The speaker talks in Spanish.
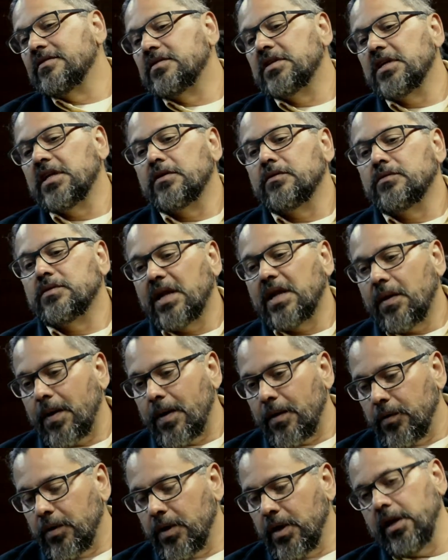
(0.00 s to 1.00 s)
Tienen un
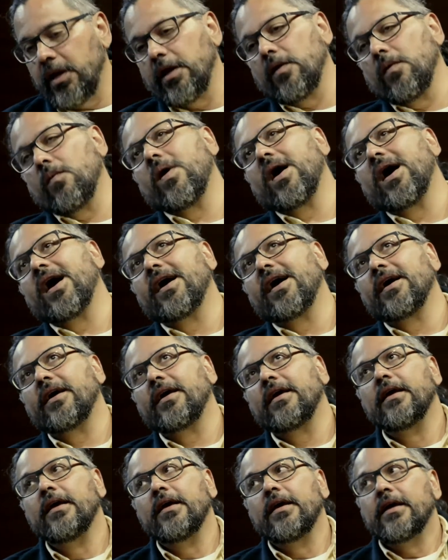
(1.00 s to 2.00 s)
trabajo de
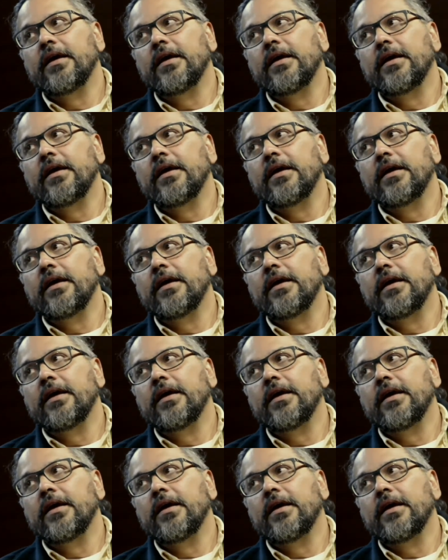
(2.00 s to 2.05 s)
lenguaje,